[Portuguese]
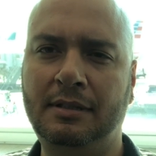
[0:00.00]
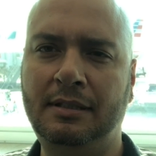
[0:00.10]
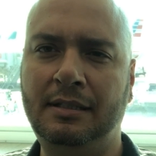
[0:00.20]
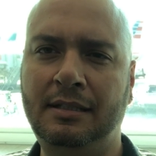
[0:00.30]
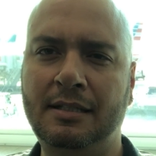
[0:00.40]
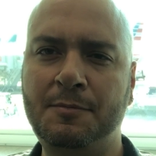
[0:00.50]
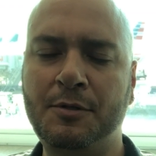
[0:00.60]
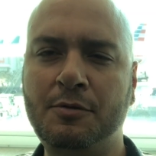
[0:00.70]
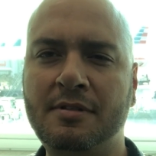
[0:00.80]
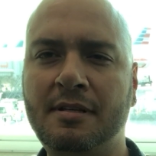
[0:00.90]
e as
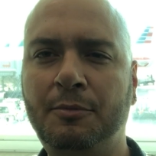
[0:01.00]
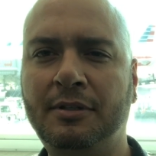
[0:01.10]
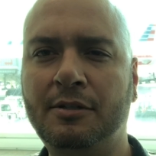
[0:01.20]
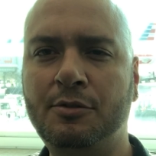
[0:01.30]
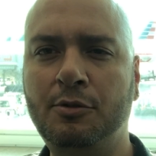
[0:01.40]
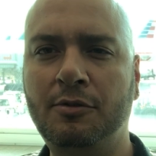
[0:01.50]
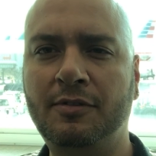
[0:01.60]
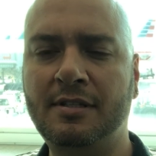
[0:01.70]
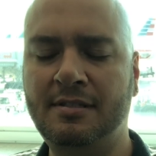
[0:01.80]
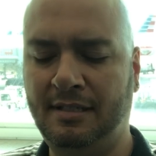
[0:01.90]
pessoas têm muitas
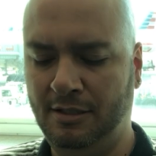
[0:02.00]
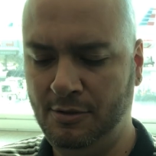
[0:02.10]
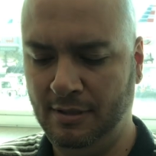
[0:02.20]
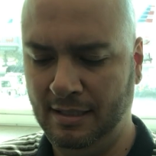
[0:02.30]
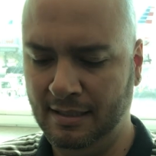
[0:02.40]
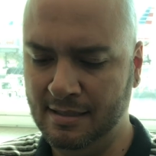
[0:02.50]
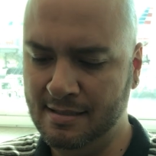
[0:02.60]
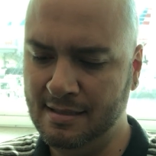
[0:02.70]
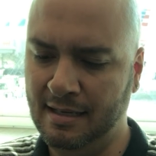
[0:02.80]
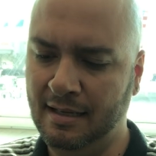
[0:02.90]
dúvidas
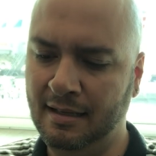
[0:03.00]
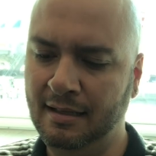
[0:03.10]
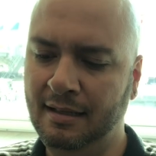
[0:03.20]
relacionadas à